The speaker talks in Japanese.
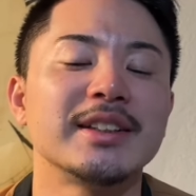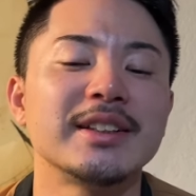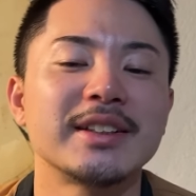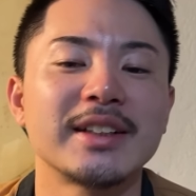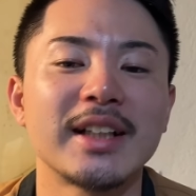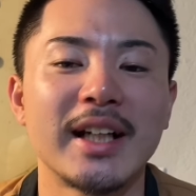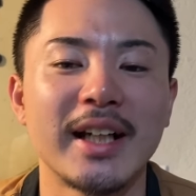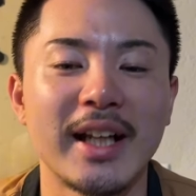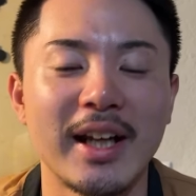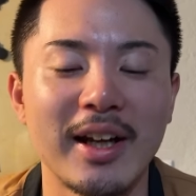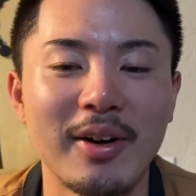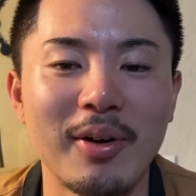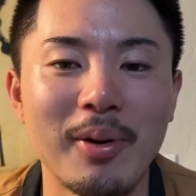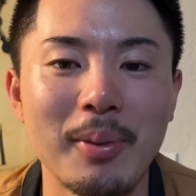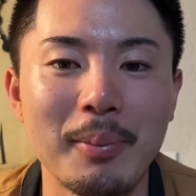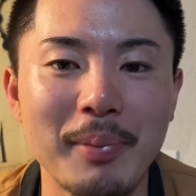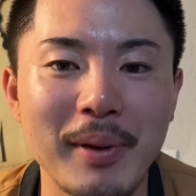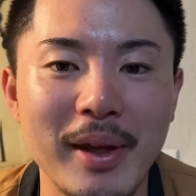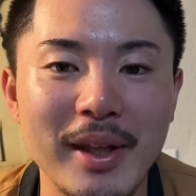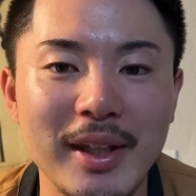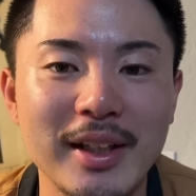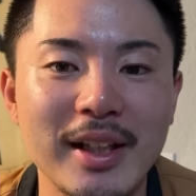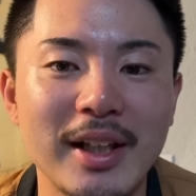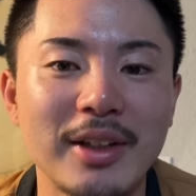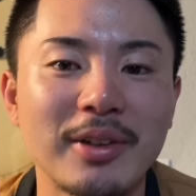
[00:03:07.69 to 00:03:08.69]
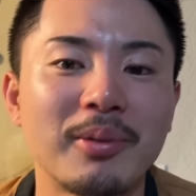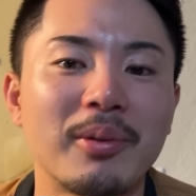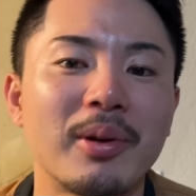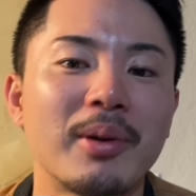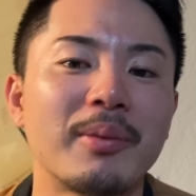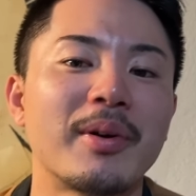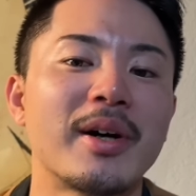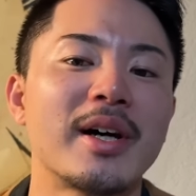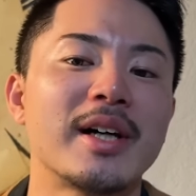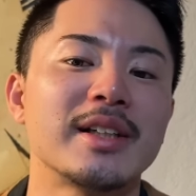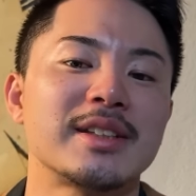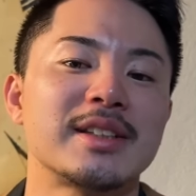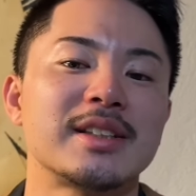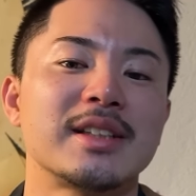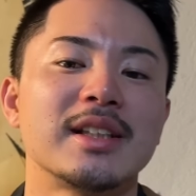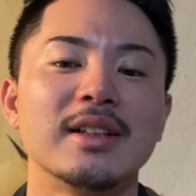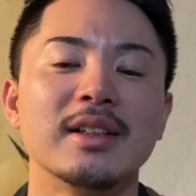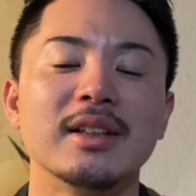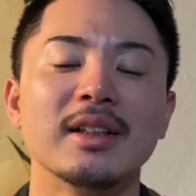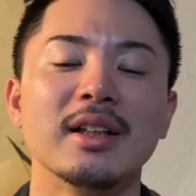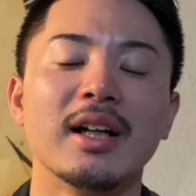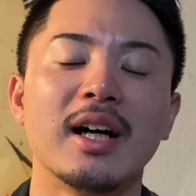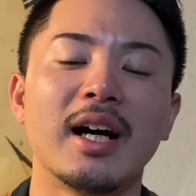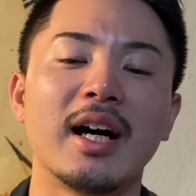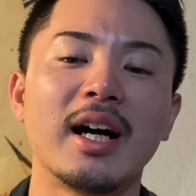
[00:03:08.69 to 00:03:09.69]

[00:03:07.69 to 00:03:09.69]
じゃあね、本編いきたいと思います。